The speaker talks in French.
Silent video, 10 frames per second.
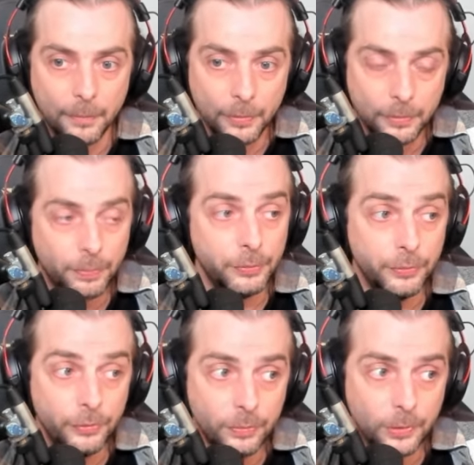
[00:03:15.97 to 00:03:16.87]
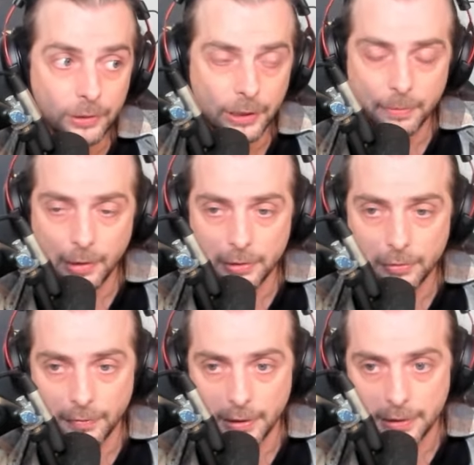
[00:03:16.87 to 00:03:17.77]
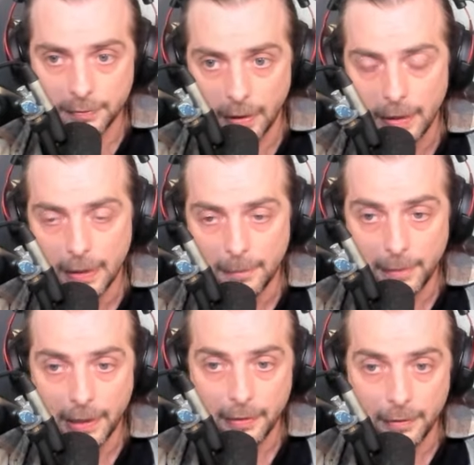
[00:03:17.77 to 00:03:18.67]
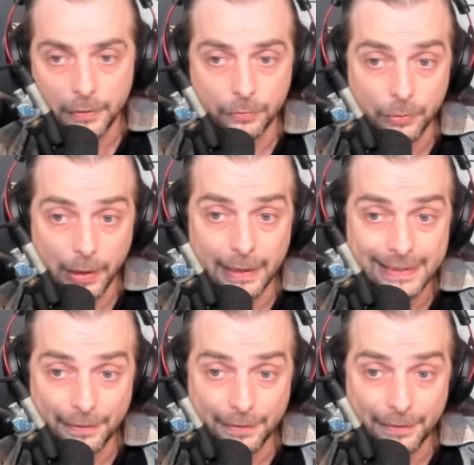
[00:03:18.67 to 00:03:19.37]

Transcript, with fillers: un peu plus doublonner pour qu'elle soit effective, mais dans tous les cas c'est